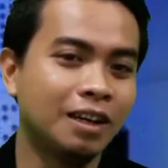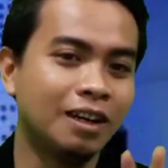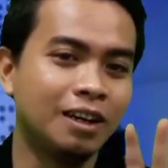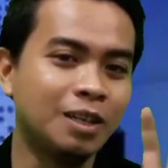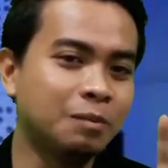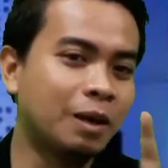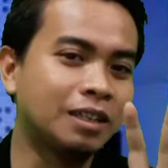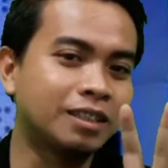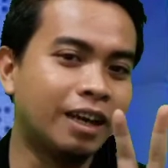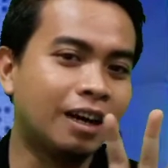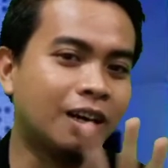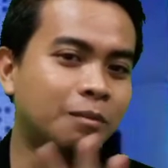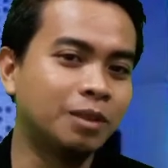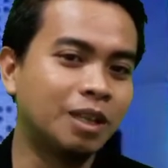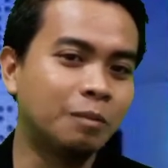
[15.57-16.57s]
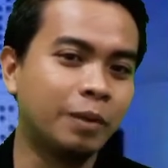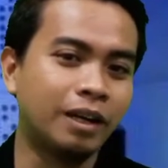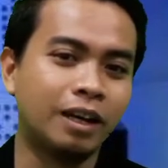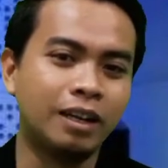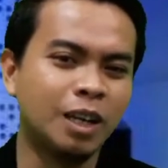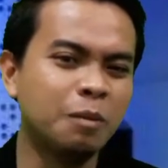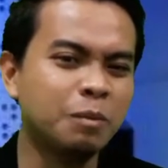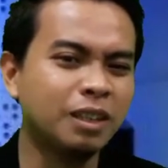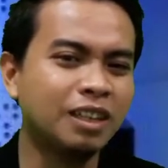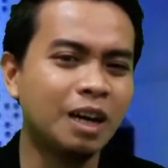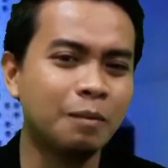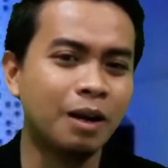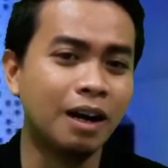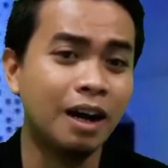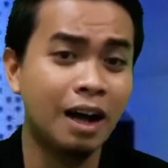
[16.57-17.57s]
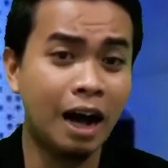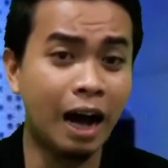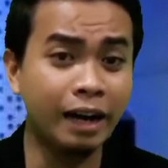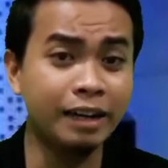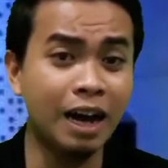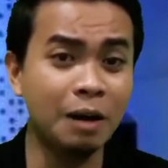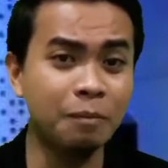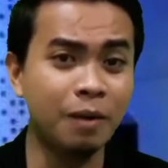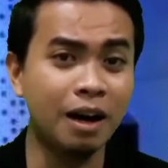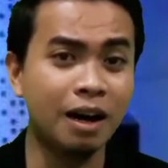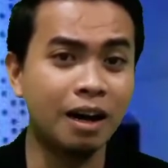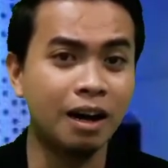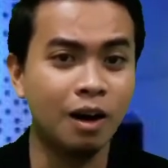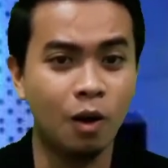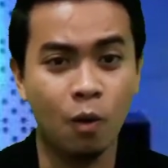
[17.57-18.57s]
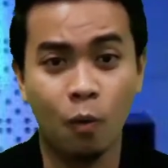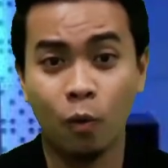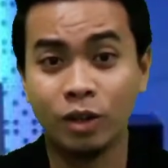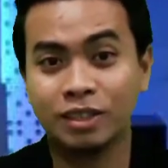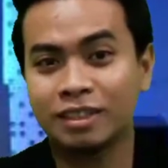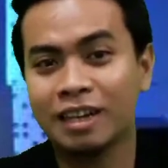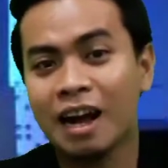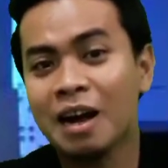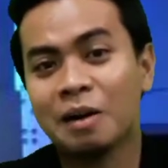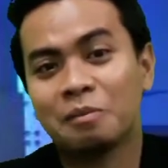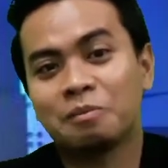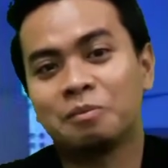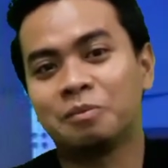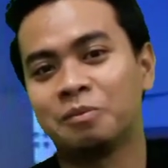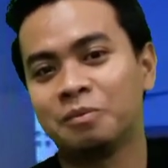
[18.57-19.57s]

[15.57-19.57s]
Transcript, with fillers: Lima saya akan menyampaikan. Yang pertama, ada apa? What's up?